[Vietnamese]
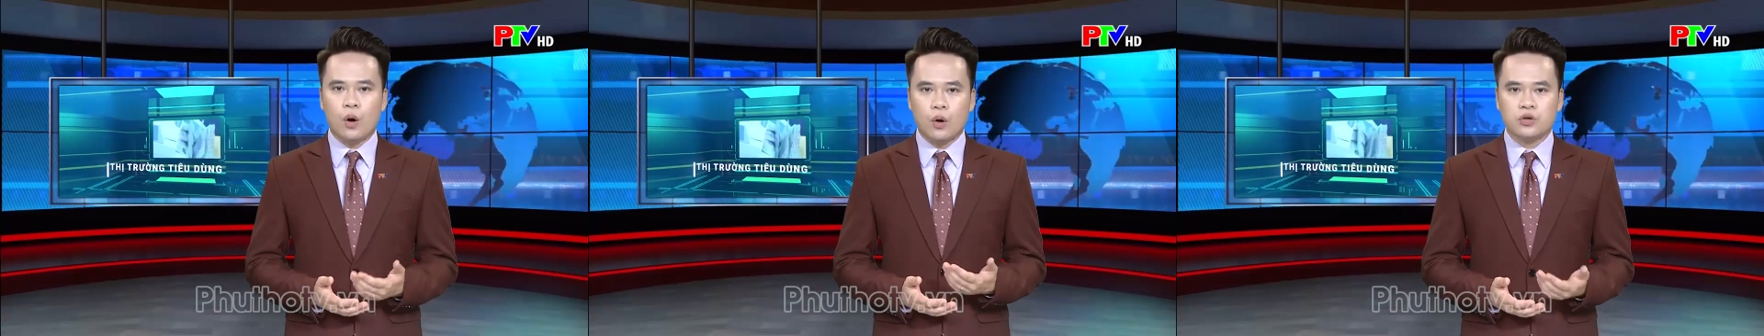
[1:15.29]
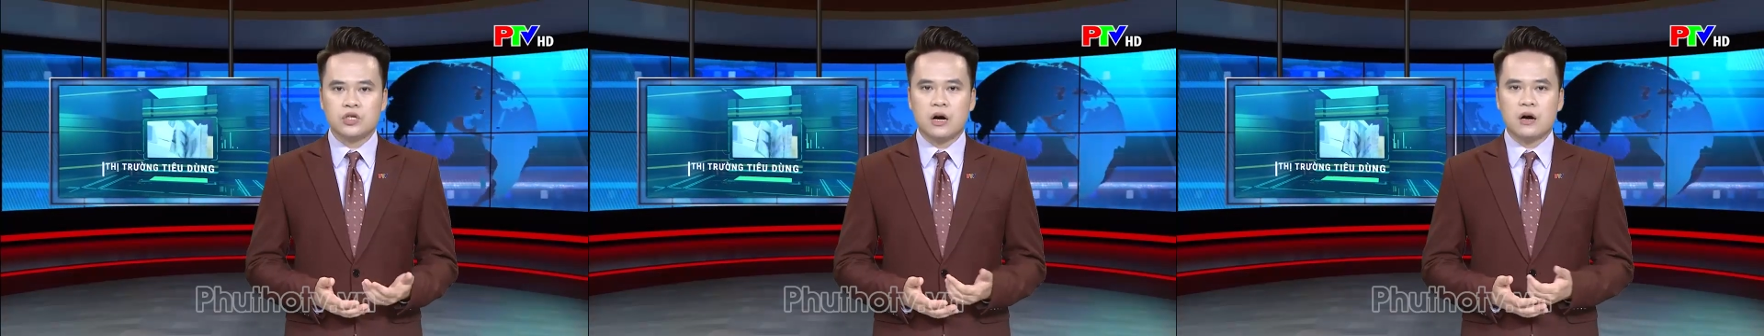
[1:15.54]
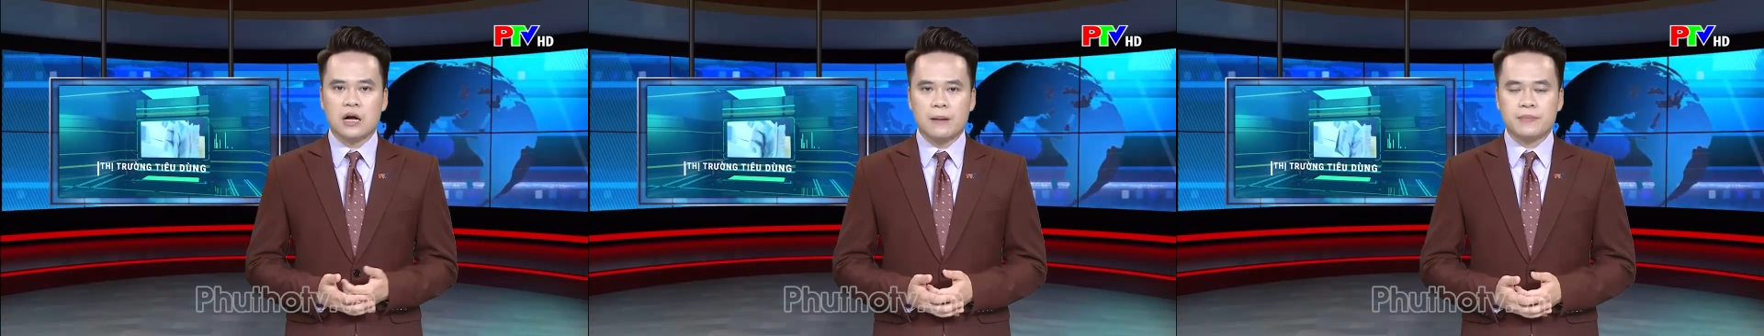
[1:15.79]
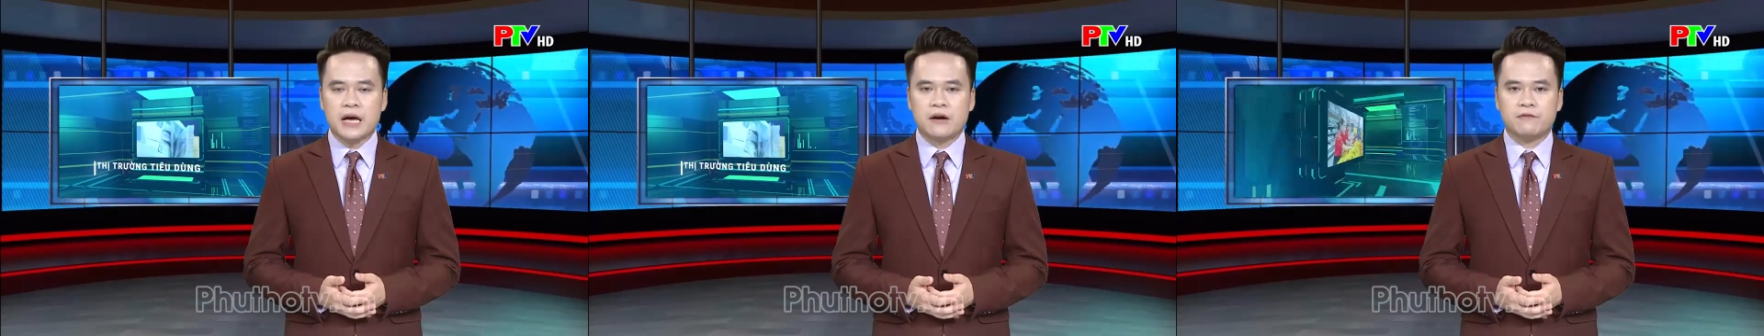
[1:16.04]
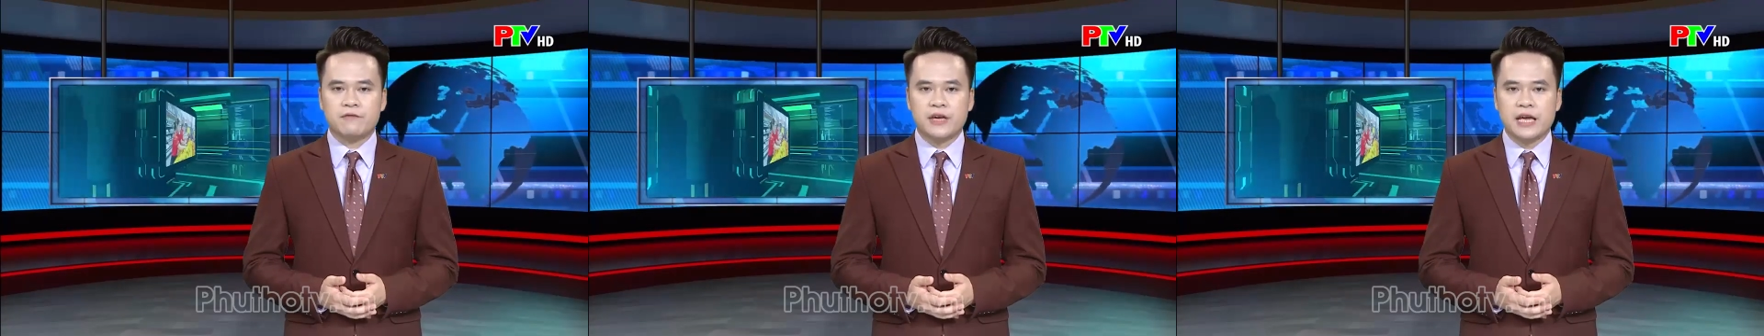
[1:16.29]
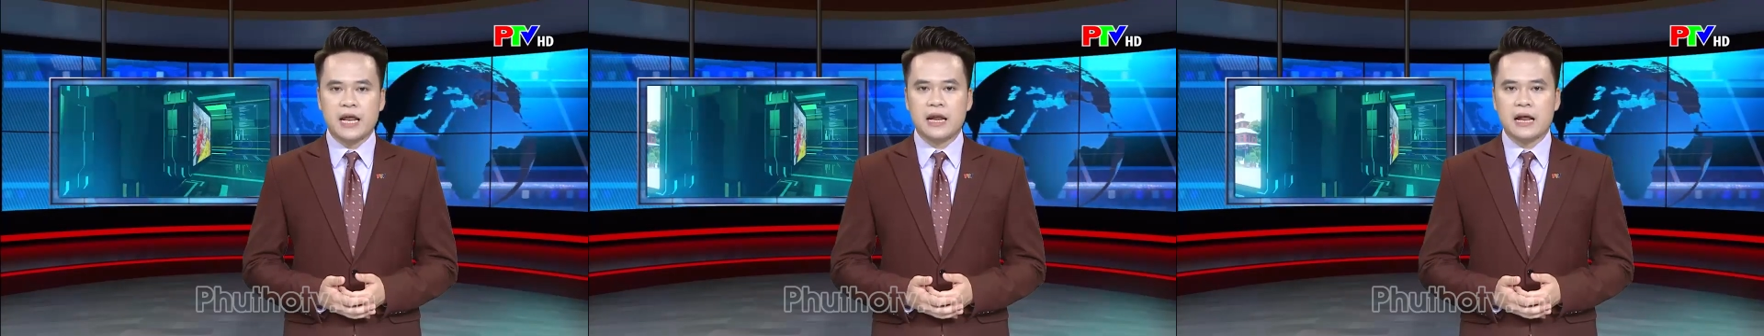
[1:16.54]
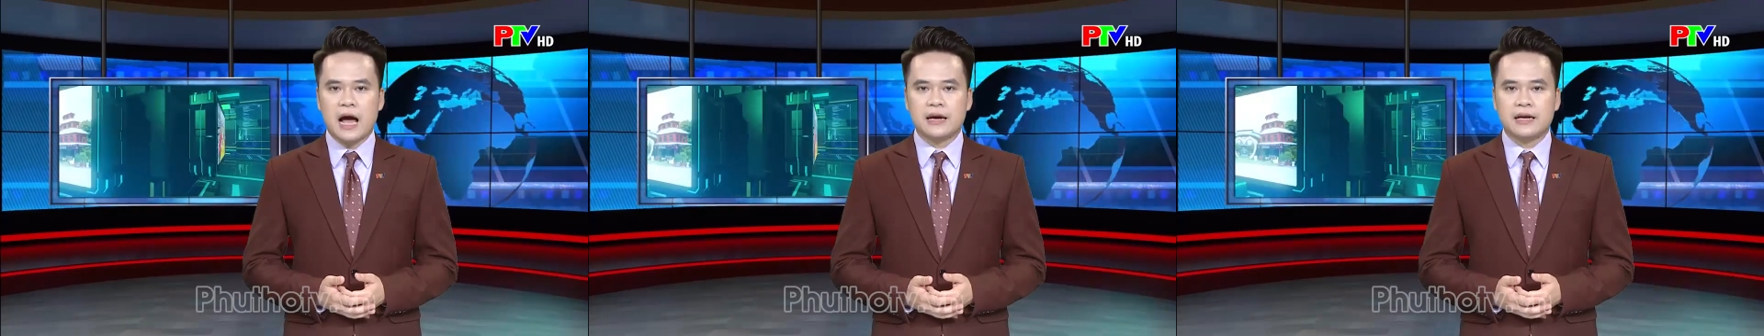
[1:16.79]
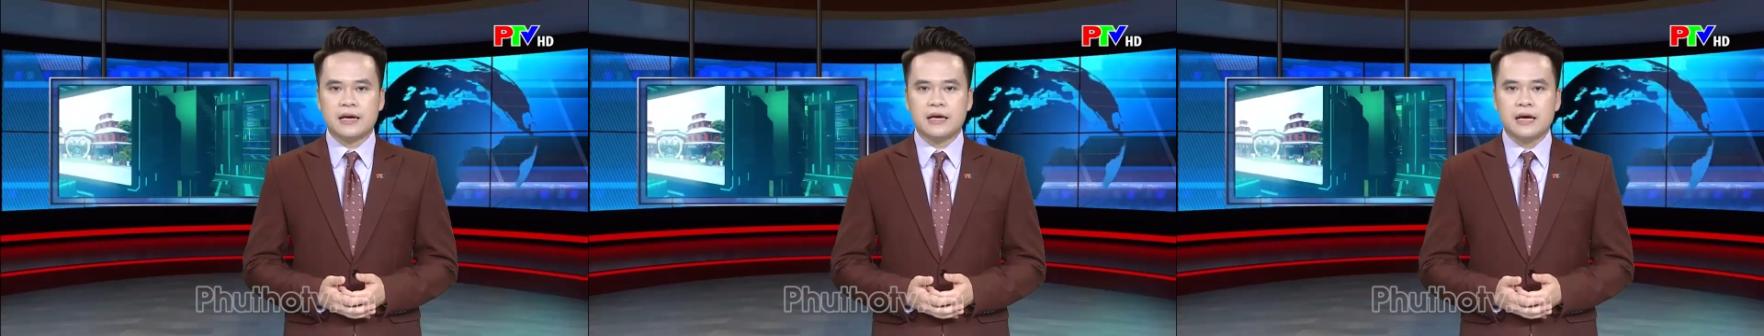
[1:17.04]
hỗ trợ cập nhật vê ét ét i
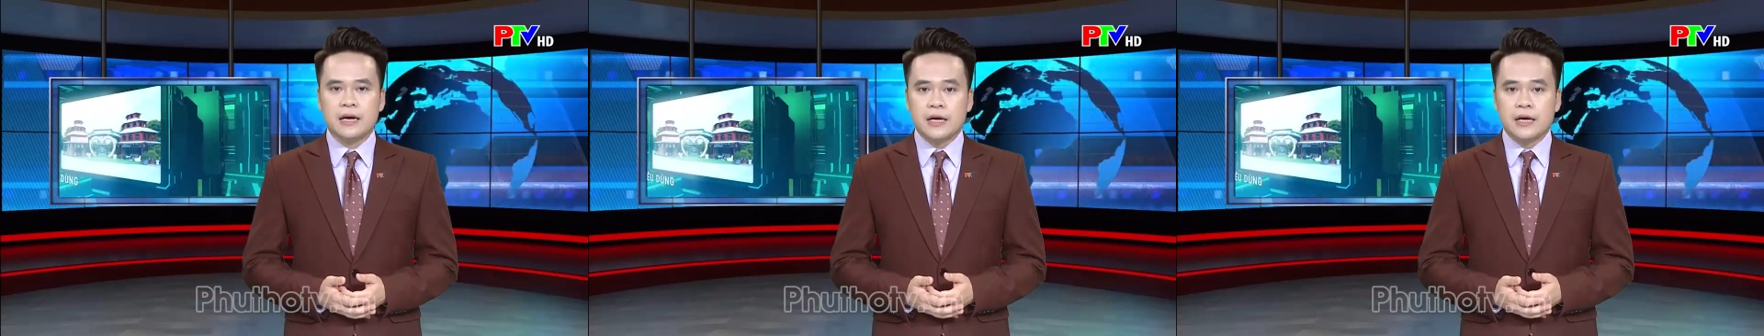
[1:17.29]
đê,